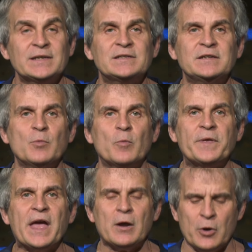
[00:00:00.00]

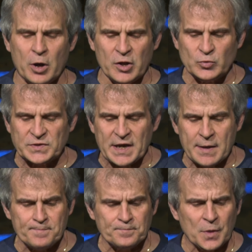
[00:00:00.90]
Simon-Pierre leur
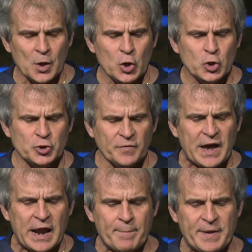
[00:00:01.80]
annonça, Je vais
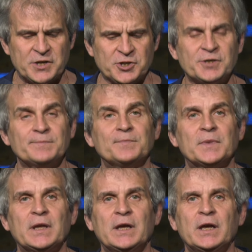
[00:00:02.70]
à la pêche.
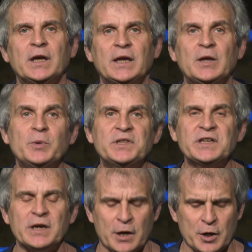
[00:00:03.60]
Ils lui
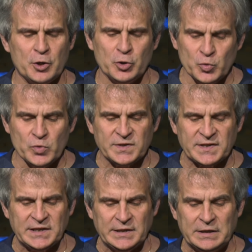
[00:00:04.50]
dirent, Nous
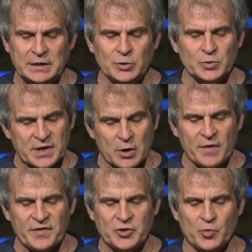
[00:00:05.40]
aussi, nous allons
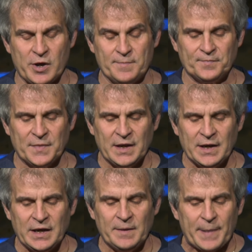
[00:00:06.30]
avec toi.
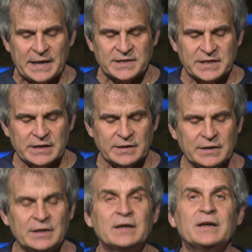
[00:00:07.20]
Ils partirent
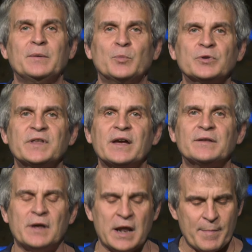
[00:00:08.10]
et montèrent
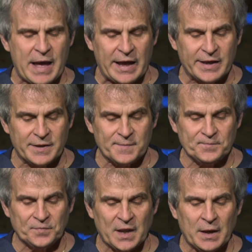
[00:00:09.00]
dans la barque.
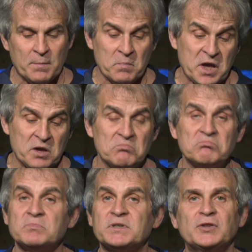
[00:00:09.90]
Mais
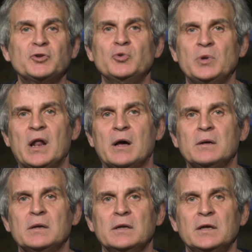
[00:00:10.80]
cette nuit-là,
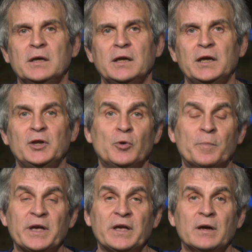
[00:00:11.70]
ils ne
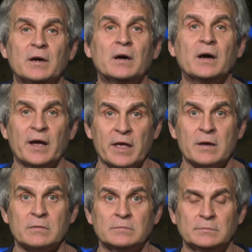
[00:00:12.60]
prirent rien.